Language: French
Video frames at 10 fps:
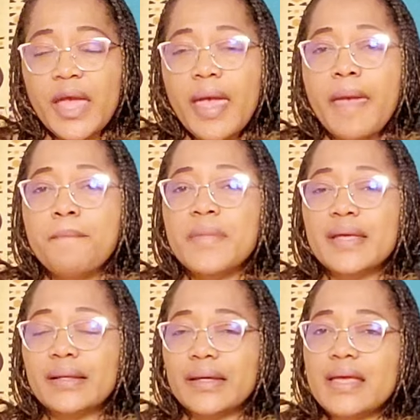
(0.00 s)
Elle
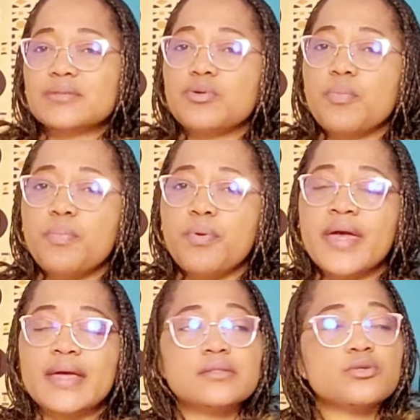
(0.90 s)
maigre, elle se pleut,
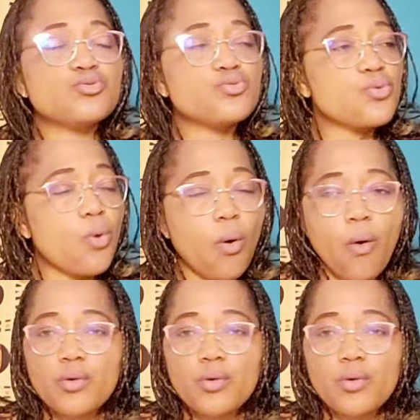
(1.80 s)
elle dit tout le corps.